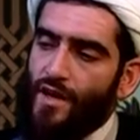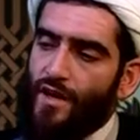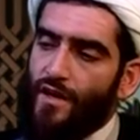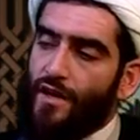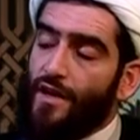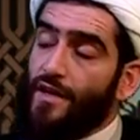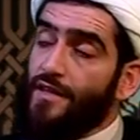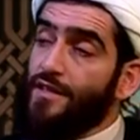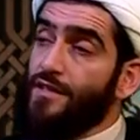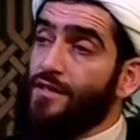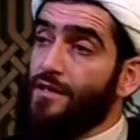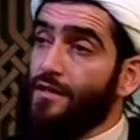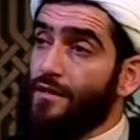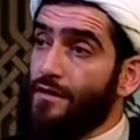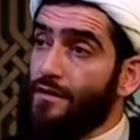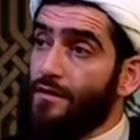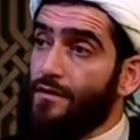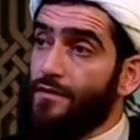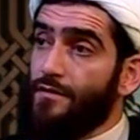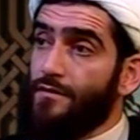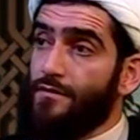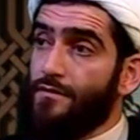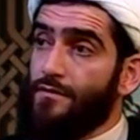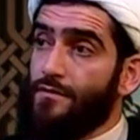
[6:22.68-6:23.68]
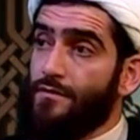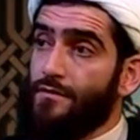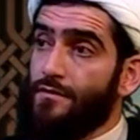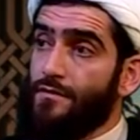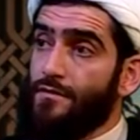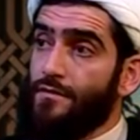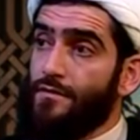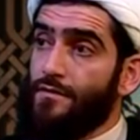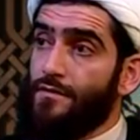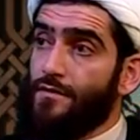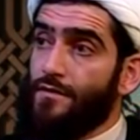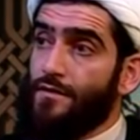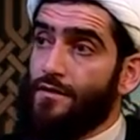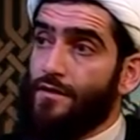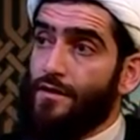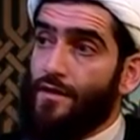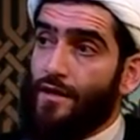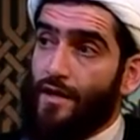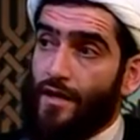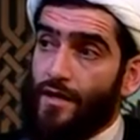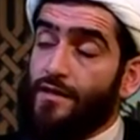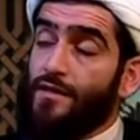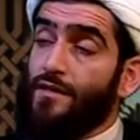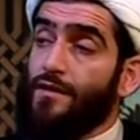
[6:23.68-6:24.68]
ангел,
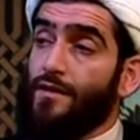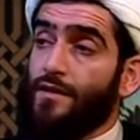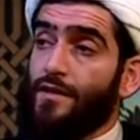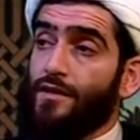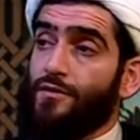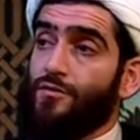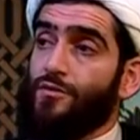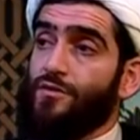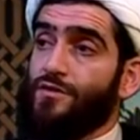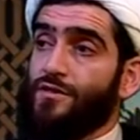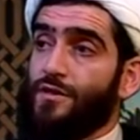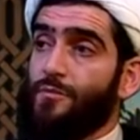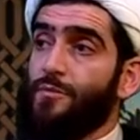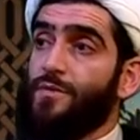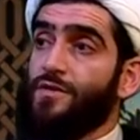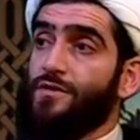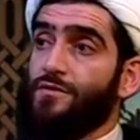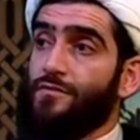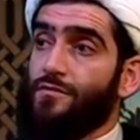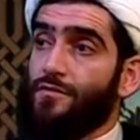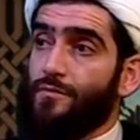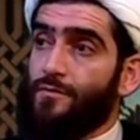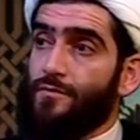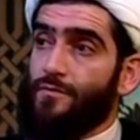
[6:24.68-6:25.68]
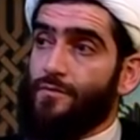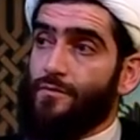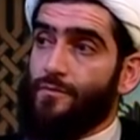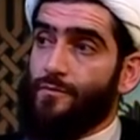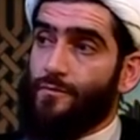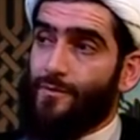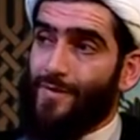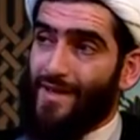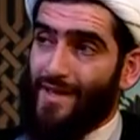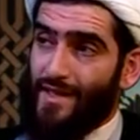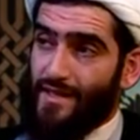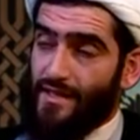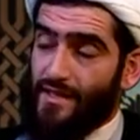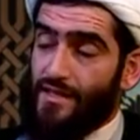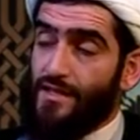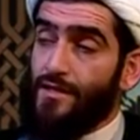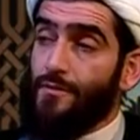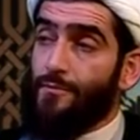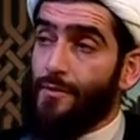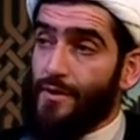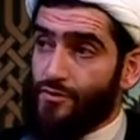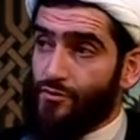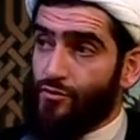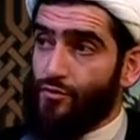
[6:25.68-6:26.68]
ангел, который записывает благие
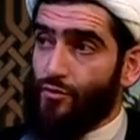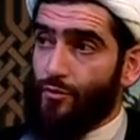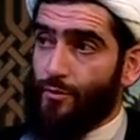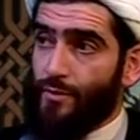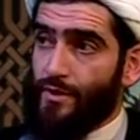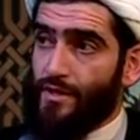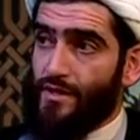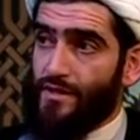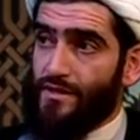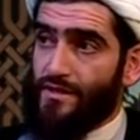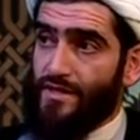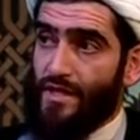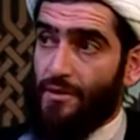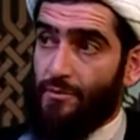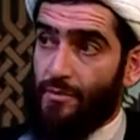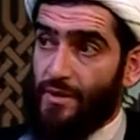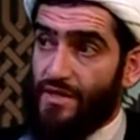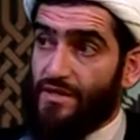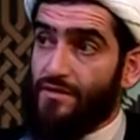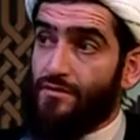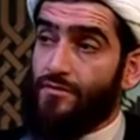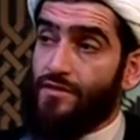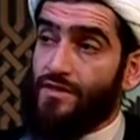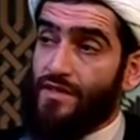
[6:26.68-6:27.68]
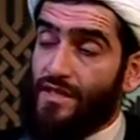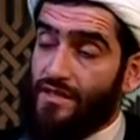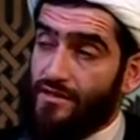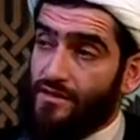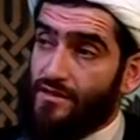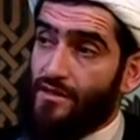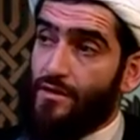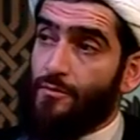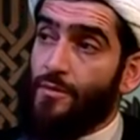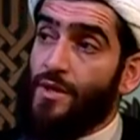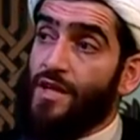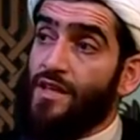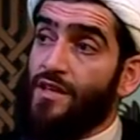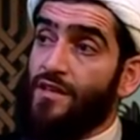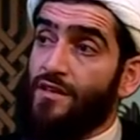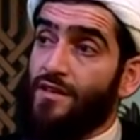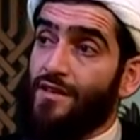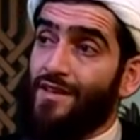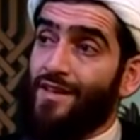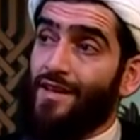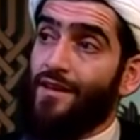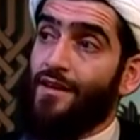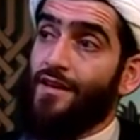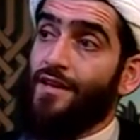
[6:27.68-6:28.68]
поступки, записывает эти
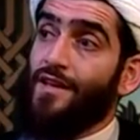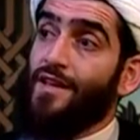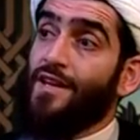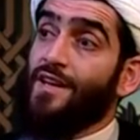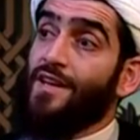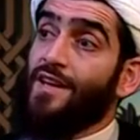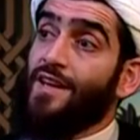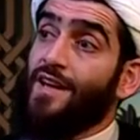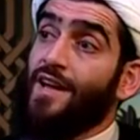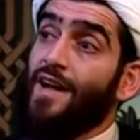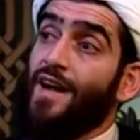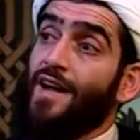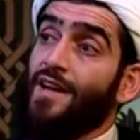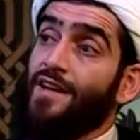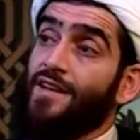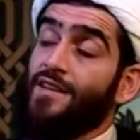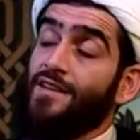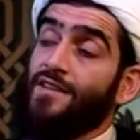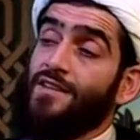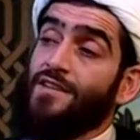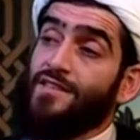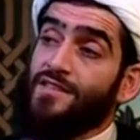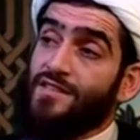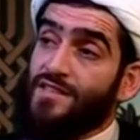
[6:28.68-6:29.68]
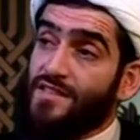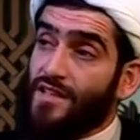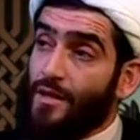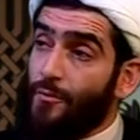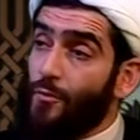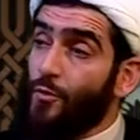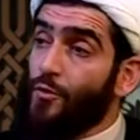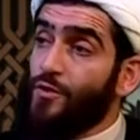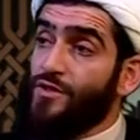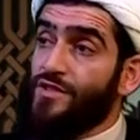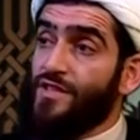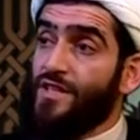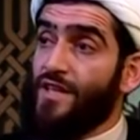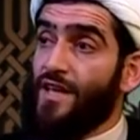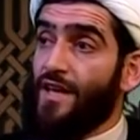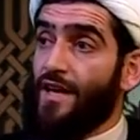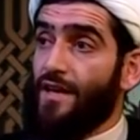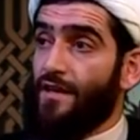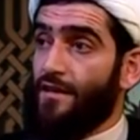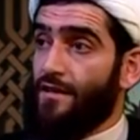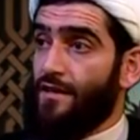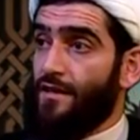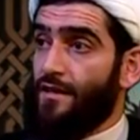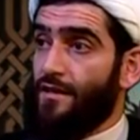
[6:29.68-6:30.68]
намерения как само
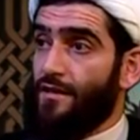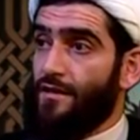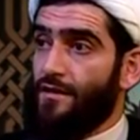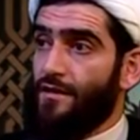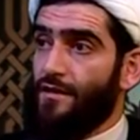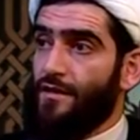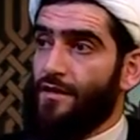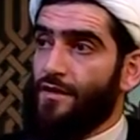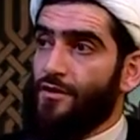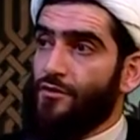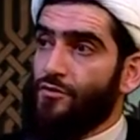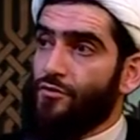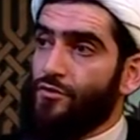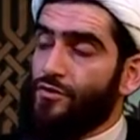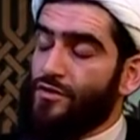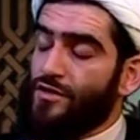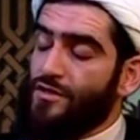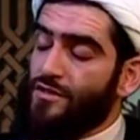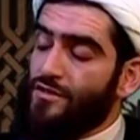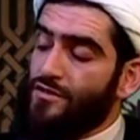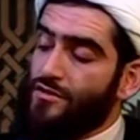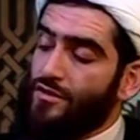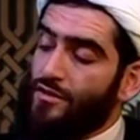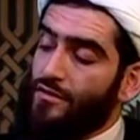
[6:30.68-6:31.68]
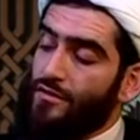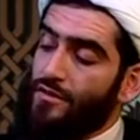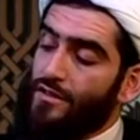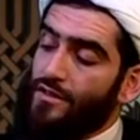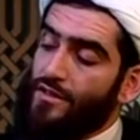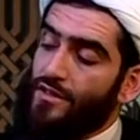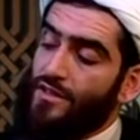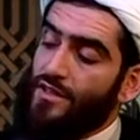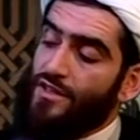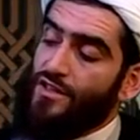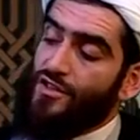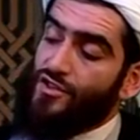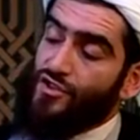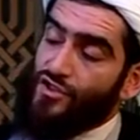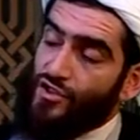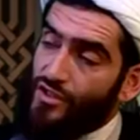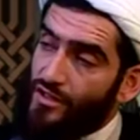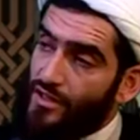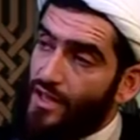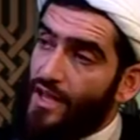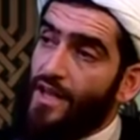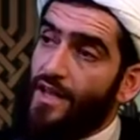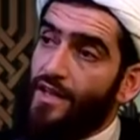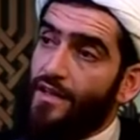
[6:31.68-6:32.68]
деяние. То есть если человек
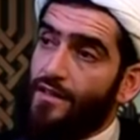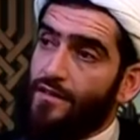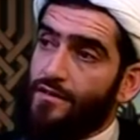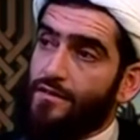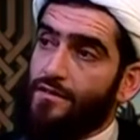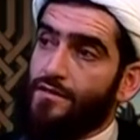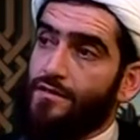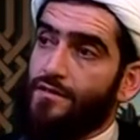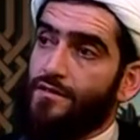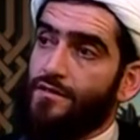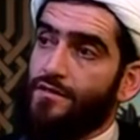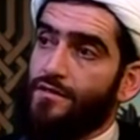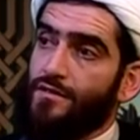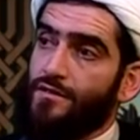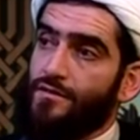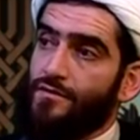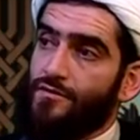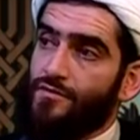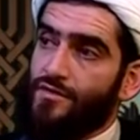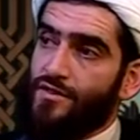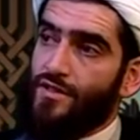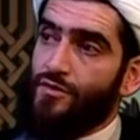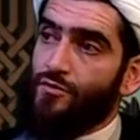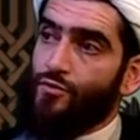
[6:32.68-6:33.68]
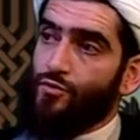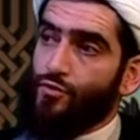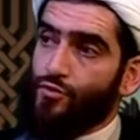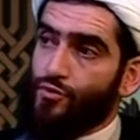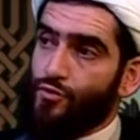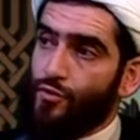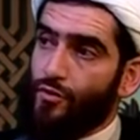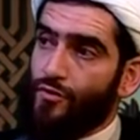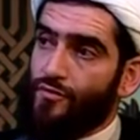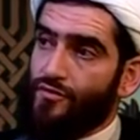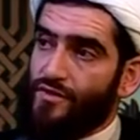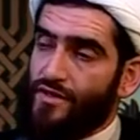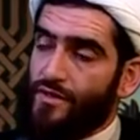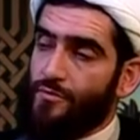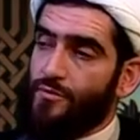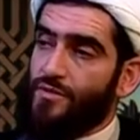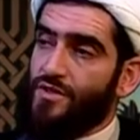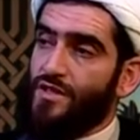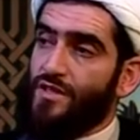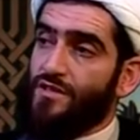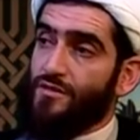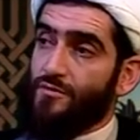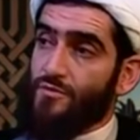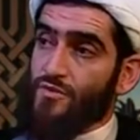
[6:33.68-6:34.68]
желает всей душой, всем
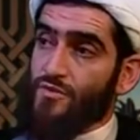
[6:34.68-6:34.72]
сердцем